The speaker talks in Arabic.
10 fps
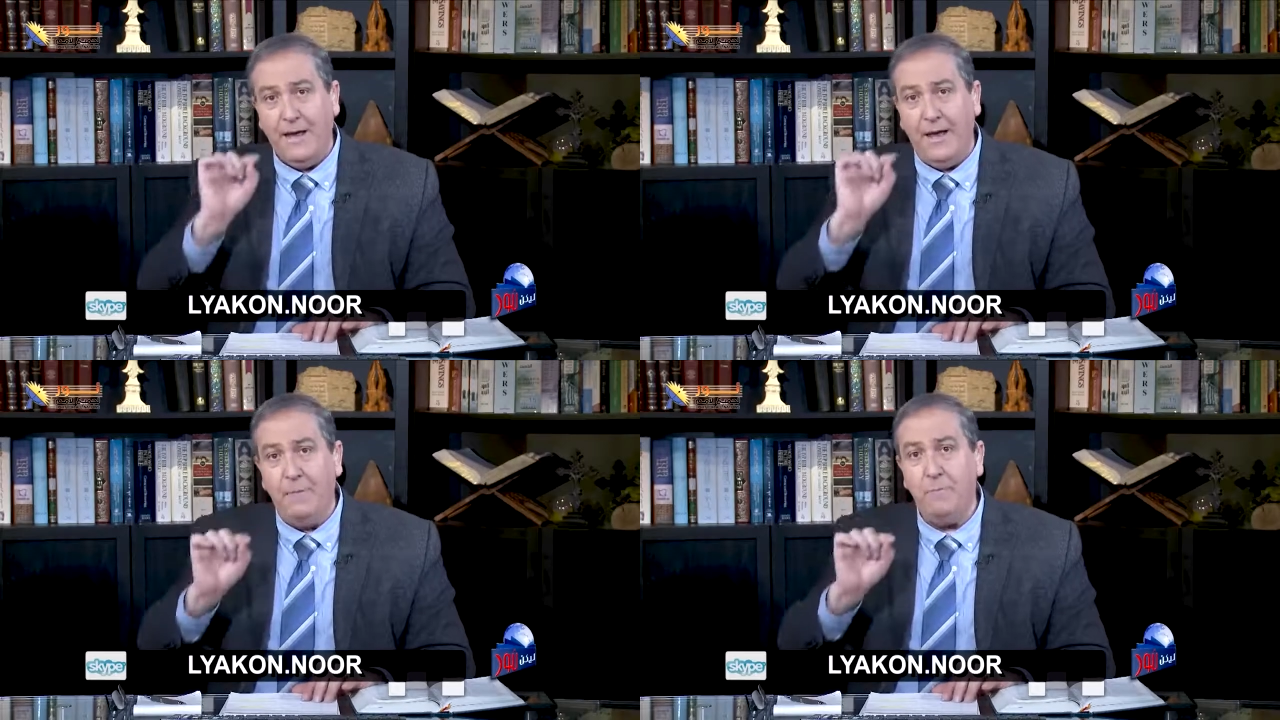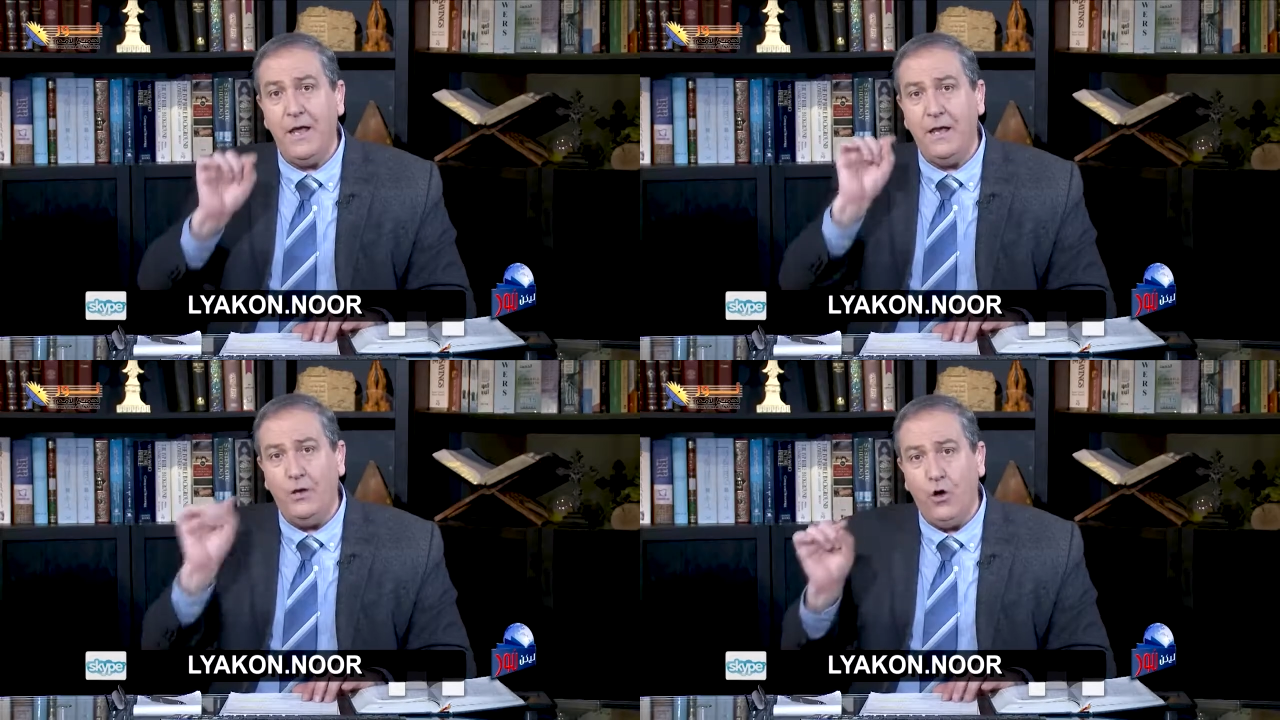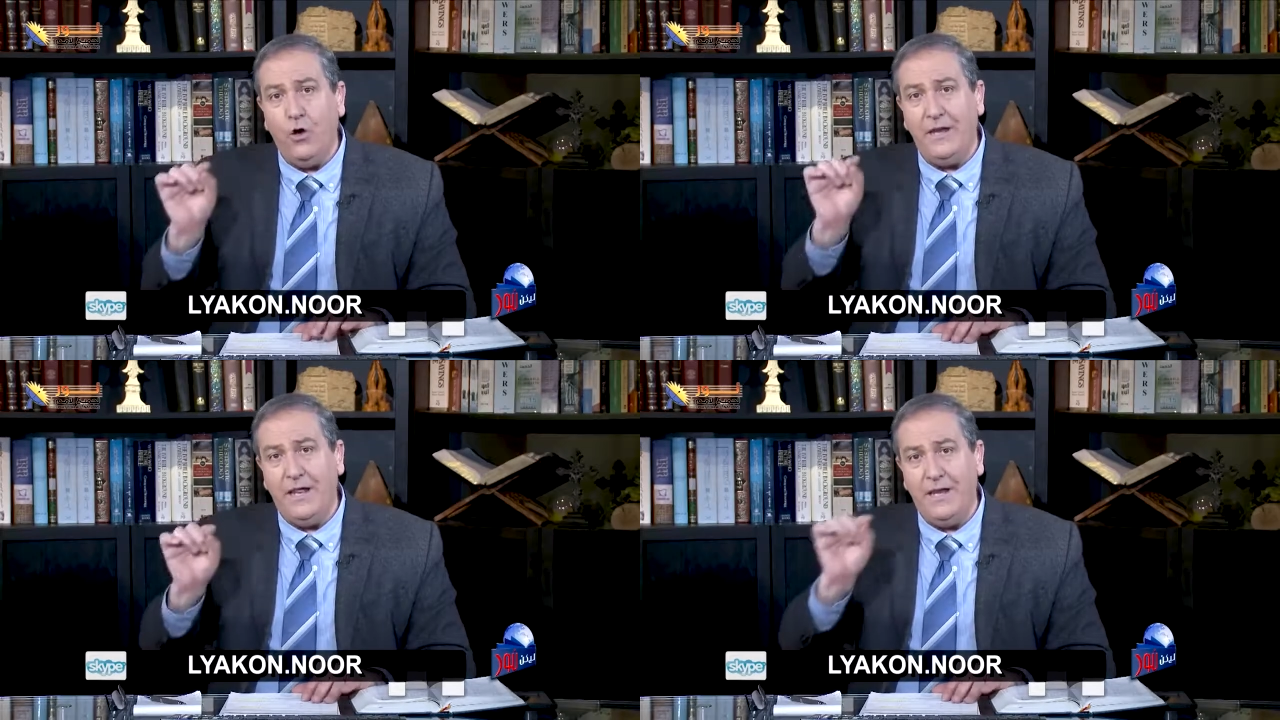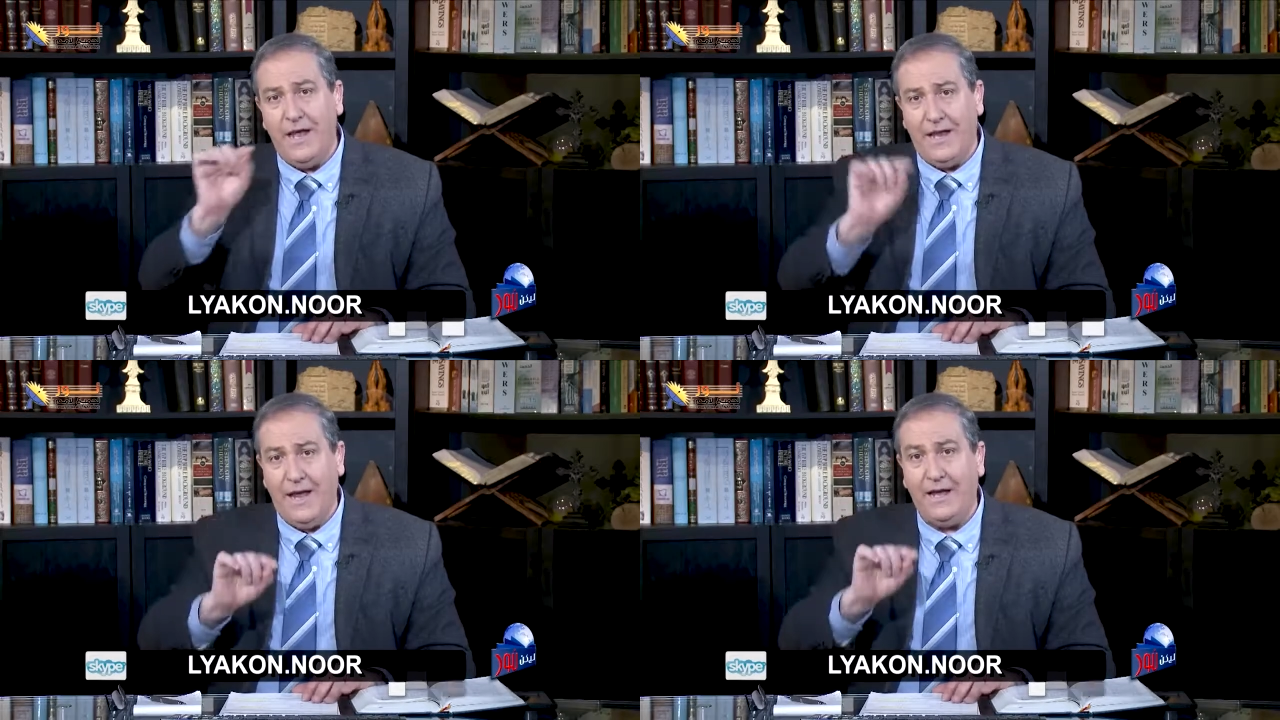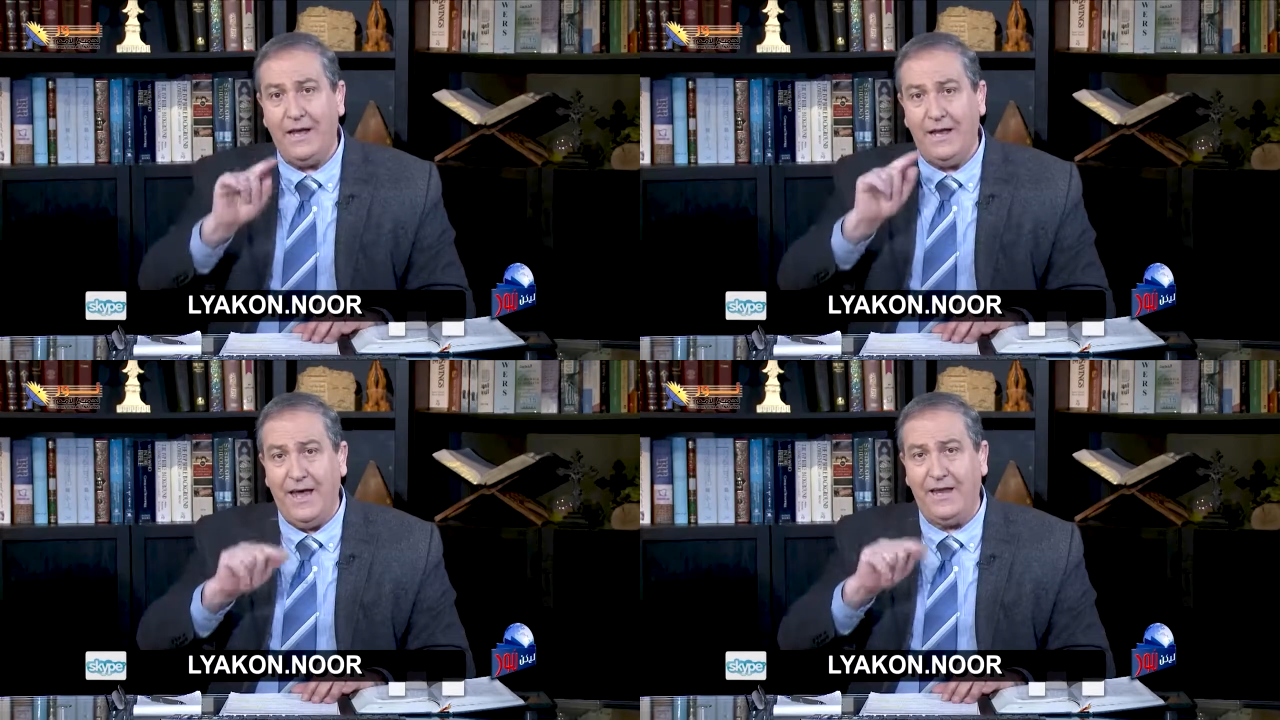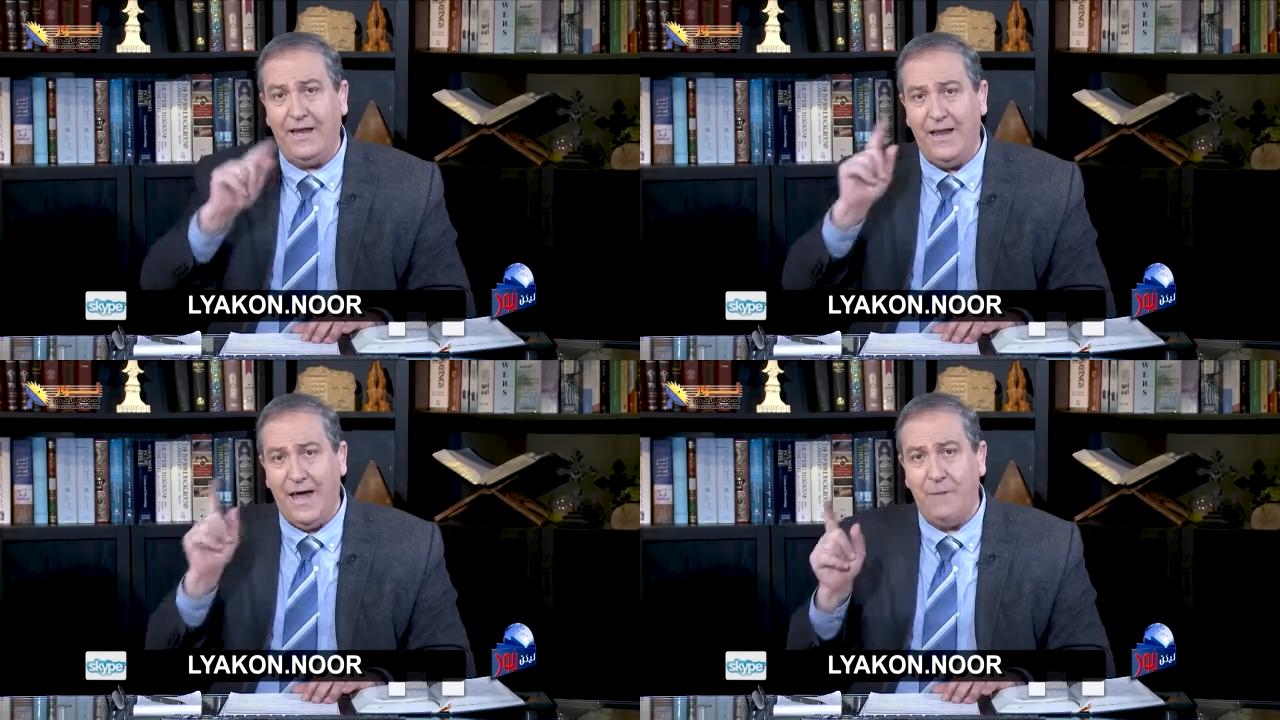لم يعلن لك لكن